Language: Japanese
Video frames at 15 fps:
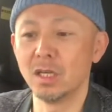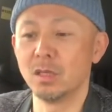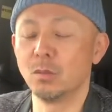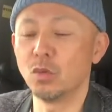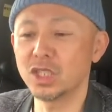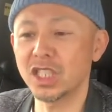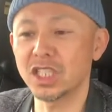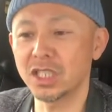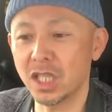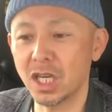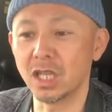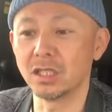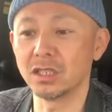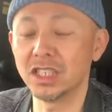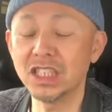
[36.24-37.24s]
もしかした
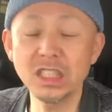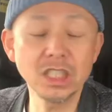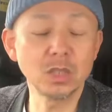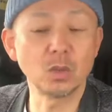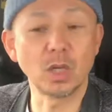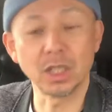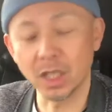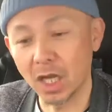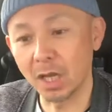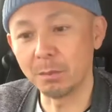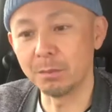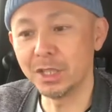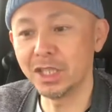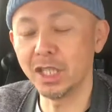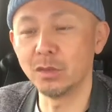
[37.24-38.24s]
ら新規の方が
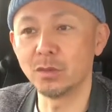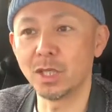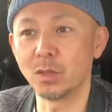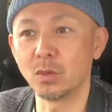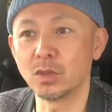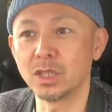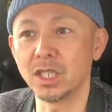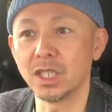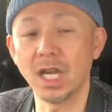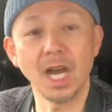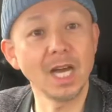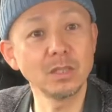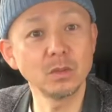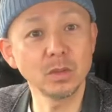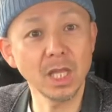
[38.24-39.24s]
見ている可能性が
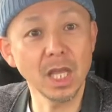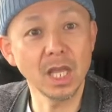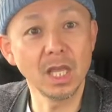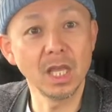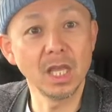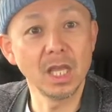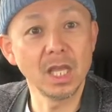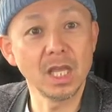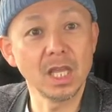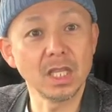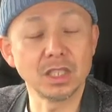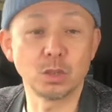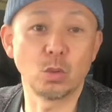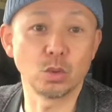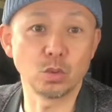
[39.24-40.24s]
あるので
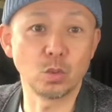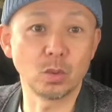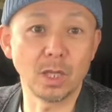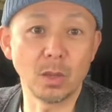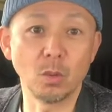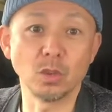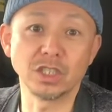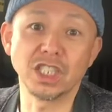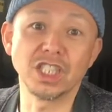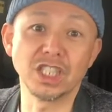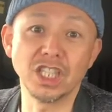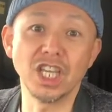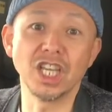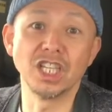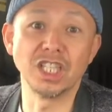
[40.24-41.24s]
自己紹介をさせ
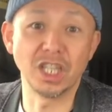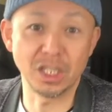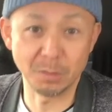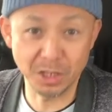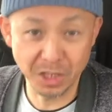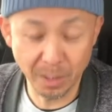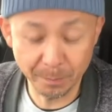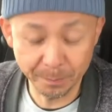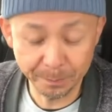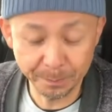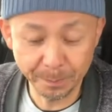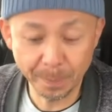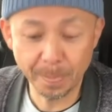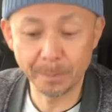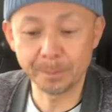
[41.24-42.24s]
ていただきました。
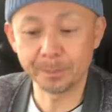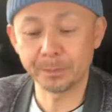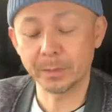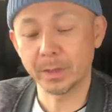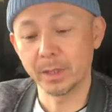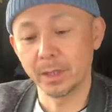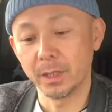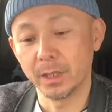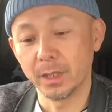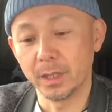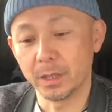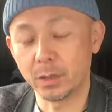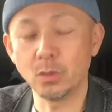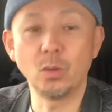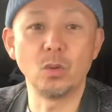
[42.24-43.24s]

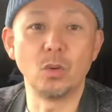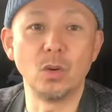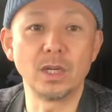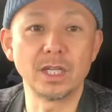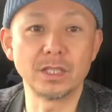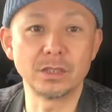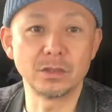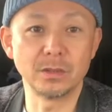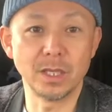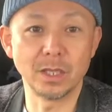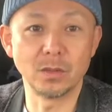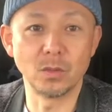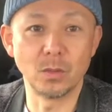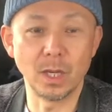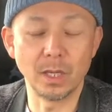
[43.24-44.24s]
今日お話しする
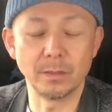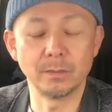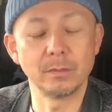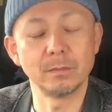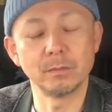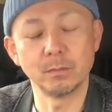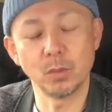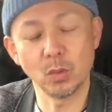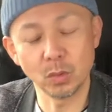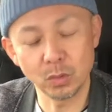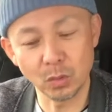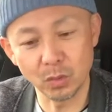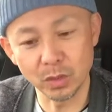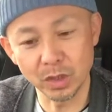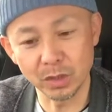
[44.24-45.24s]
内容は冒
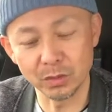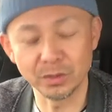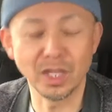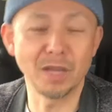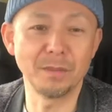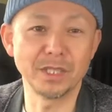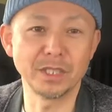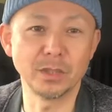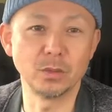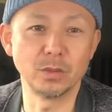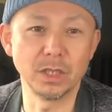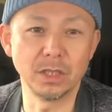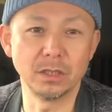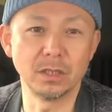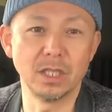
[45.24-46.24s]
頭に歌いましたよう
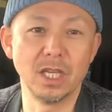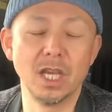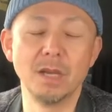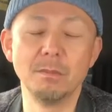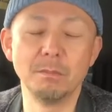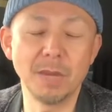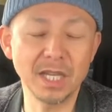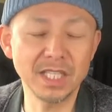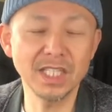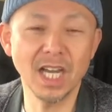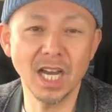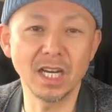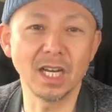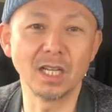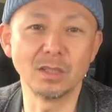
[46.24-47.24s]
に牧
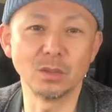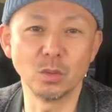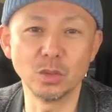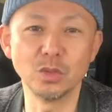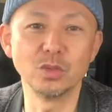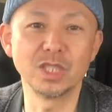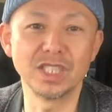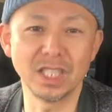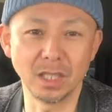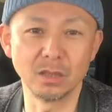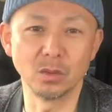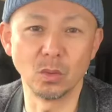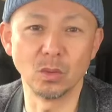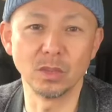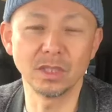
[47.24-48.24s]
原敬之さ
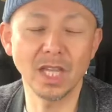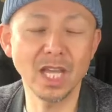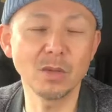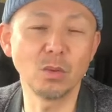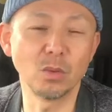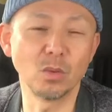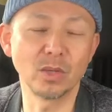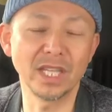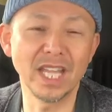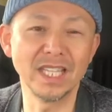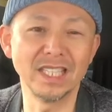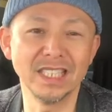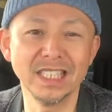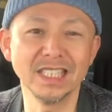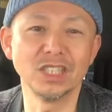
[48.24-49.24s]
んの逮捕の
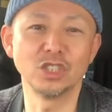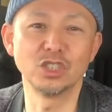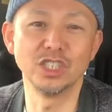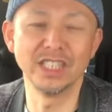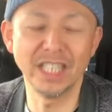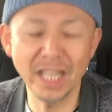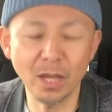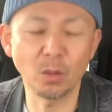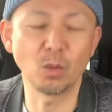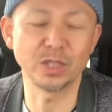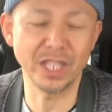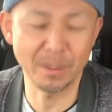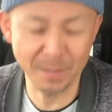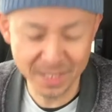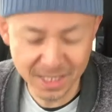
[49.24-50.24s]
件についてでご
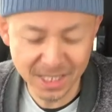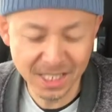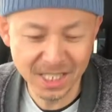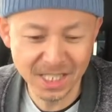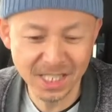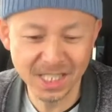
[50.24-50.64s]
ざいます。